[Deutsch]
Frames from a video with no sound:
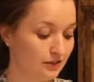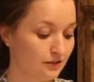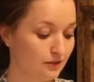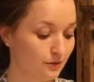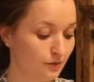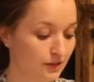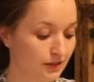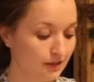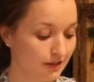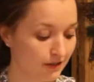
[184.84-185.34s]

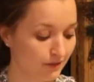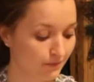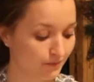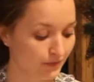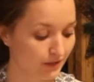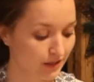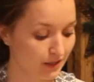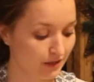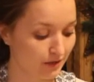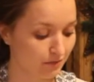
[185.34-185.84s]
Zucker
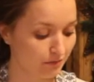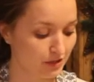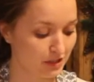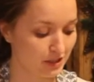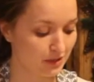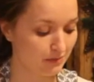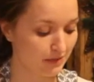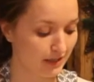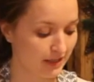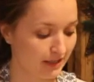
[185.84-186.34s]
mit
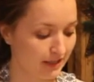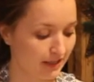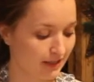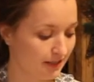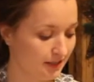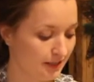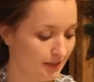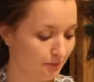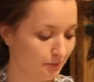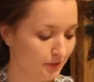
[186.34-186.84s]
dem Ei,
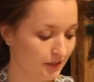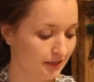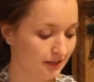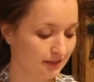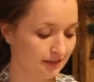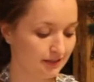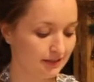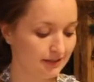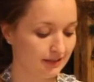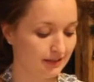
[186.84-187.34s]
der
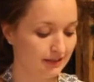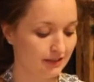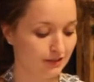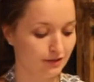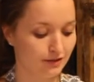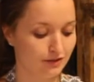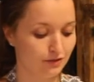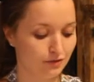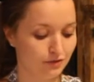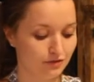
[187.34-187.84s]
Prise
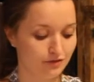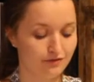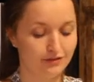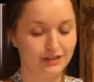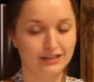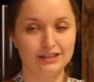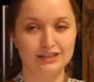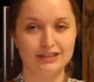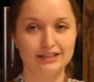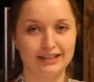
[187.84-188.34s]
Salz und
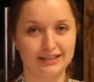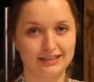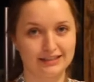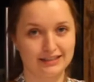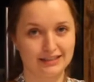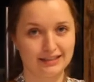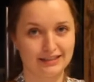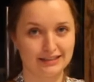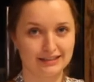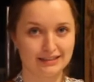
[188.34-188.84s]

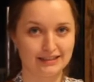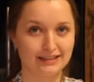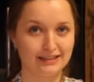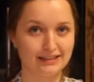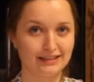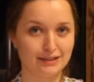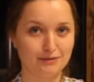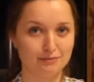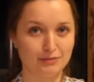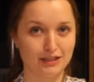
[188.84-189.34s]
Vanilleextrakt
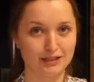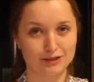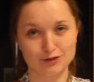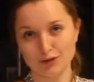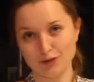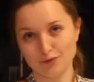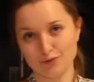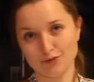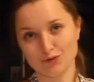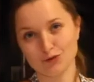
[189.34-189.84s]
in den
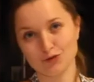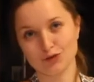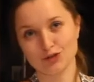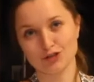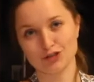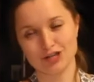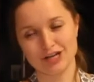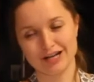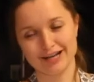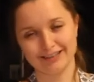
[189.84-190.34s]
Mixtopf und
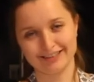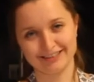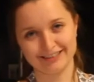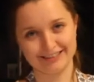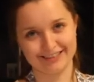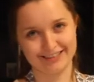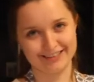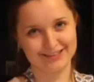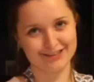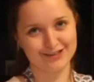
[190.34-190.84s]
schlagen das
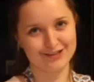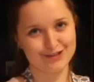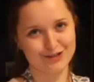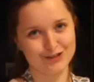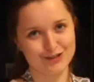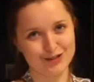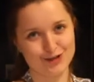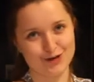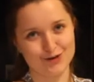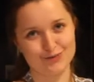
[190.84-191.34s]
Ganze
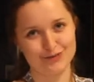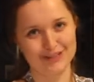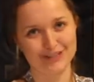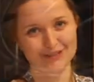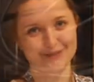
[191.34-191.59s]
schön schaumig.